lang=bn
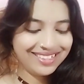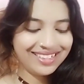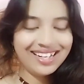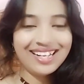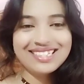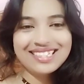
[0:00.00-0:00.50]

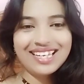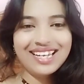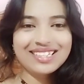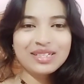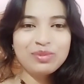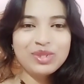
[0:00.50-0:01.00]
আজকে
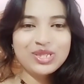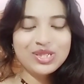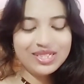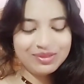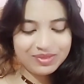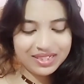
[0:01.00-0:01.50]
একটা বিষয়
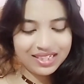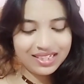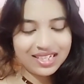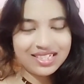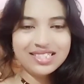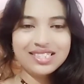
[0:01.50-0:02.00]
নিয়ে
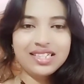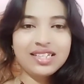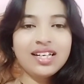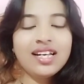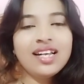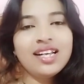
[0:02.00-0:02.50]
আসছি
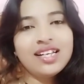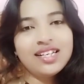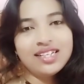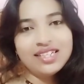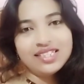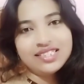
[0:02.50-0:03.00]

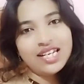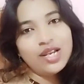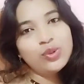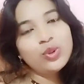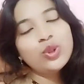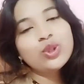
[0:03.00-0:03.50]
যাই
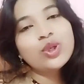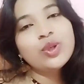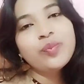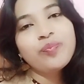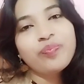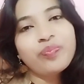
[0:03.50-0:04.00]
হোক
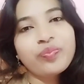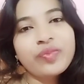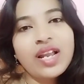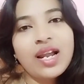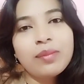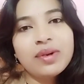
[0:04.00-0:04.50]

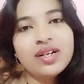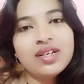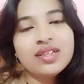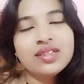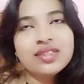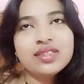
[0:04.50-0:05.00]
আমার
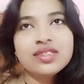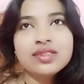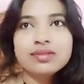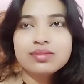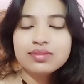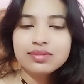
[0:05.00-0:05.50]

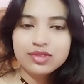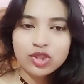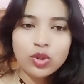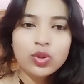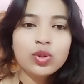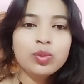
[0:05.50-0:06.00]

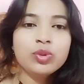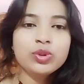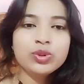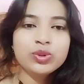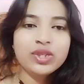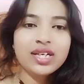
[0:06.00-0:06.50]
সকল
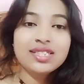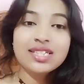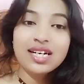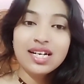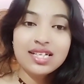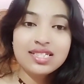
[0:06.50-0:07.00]
বন্ধুরা
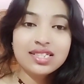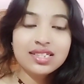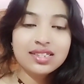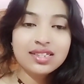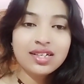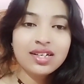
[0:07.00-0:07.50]
যারা আছেন
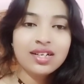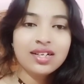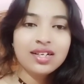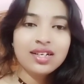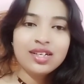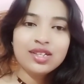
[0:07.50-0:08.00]

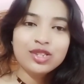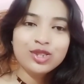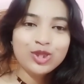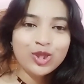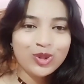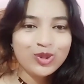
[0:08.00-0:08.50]

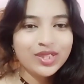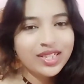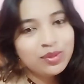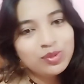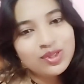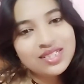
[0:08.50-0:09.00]
সকলকেই
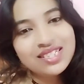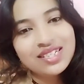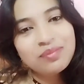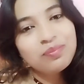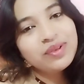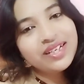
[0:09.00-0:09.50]
বলছি
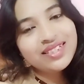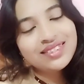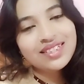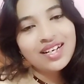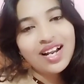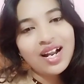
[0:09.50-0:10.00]
প্লিজ
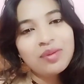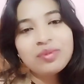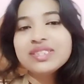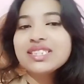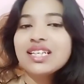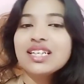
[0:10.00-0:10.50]
আমার
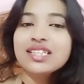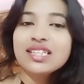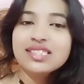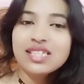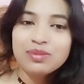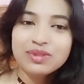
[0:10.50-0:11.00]
চ্যানেলটা
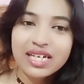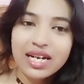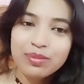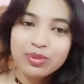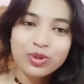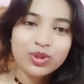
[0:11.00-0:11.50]
সাবস্ক্রাইব
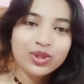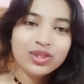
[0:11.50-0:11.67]
করো